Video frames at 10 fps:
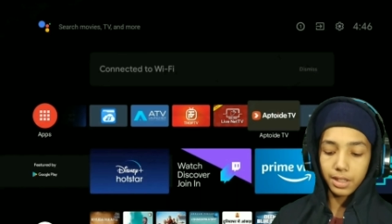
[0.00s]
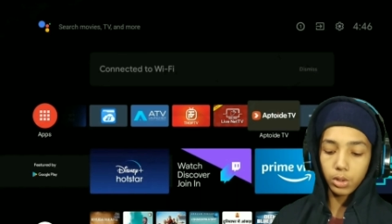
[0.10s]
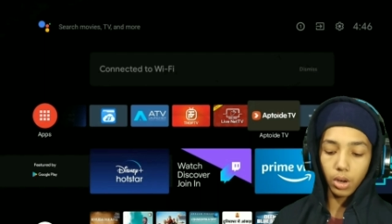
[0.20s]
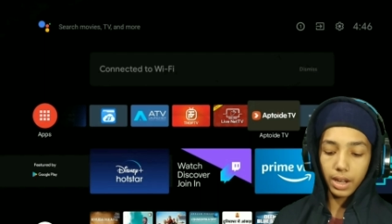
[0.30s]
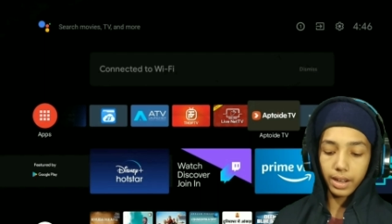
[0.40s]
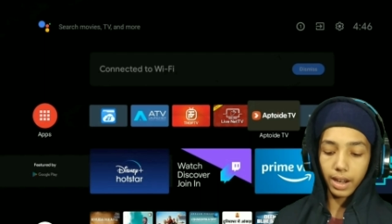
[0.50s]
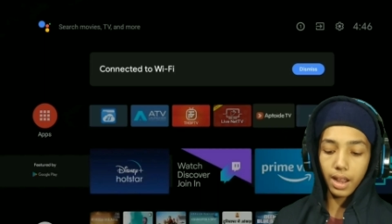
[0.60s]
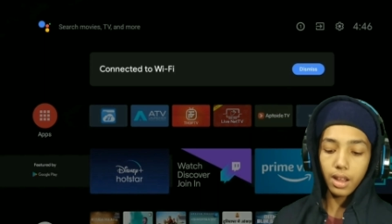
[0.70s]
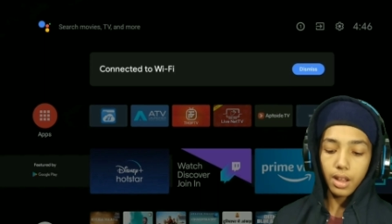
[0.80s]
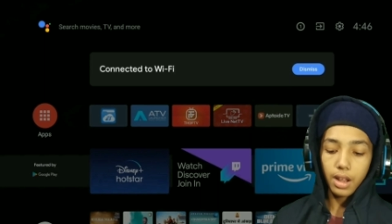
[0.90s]
நம்ம
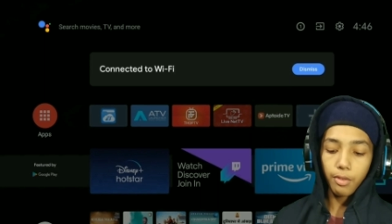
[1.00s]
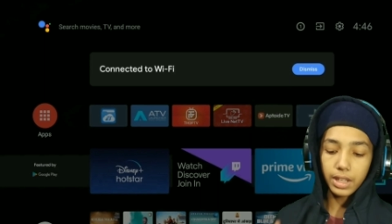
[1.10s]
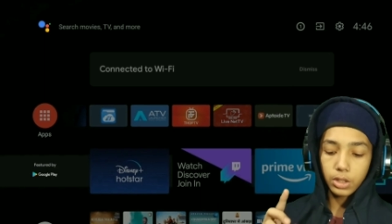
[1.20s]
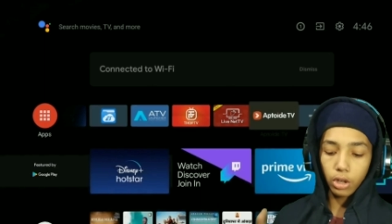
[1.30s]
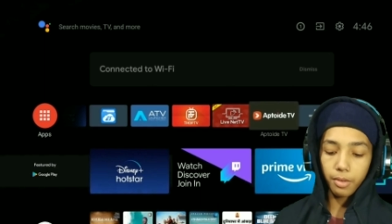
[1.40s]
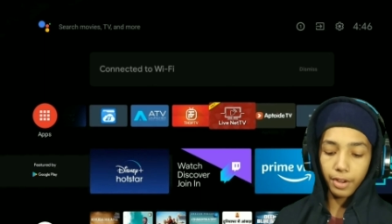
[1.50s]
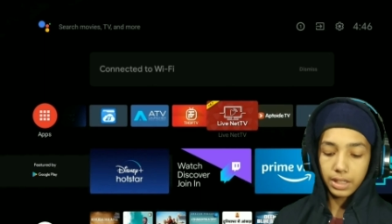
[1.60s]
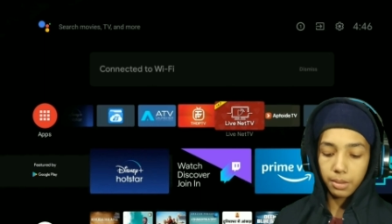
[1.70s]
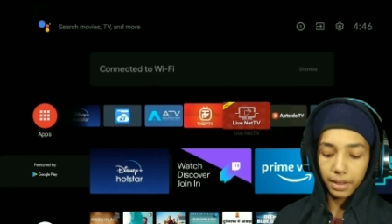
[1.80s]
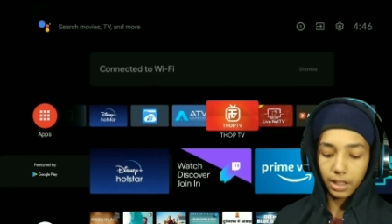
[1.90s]
சொல்லிடுறேன் ஃபர்ஸ்ட் ஒரு
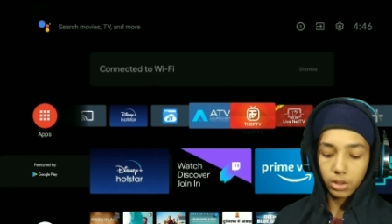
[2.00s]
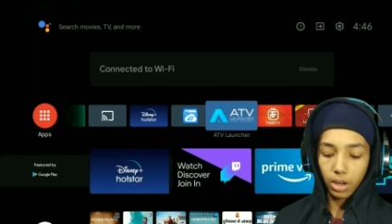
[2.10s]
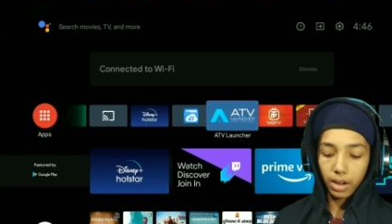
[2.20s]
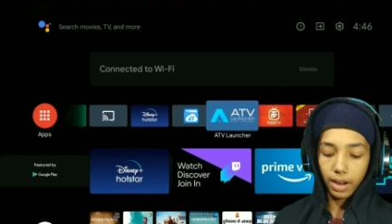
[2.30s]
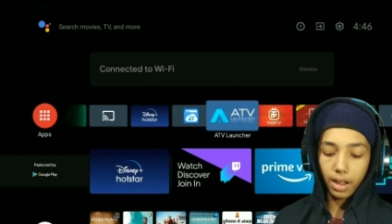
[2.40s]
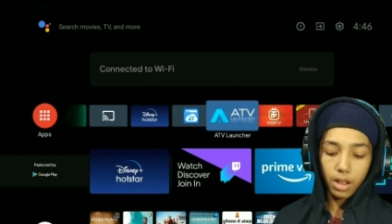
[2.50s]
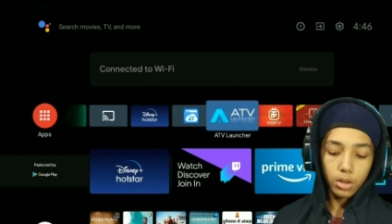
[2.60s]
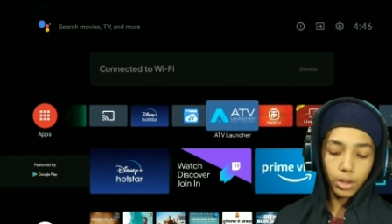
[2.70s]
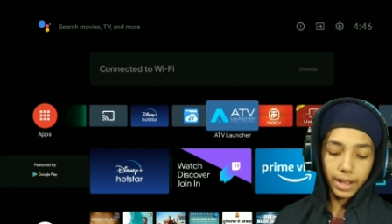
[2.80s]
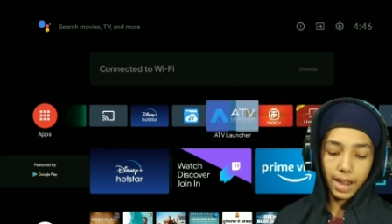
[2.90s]
ஃபர்ஸ்ட் மெத்தட் சொல்றேன் ஸோ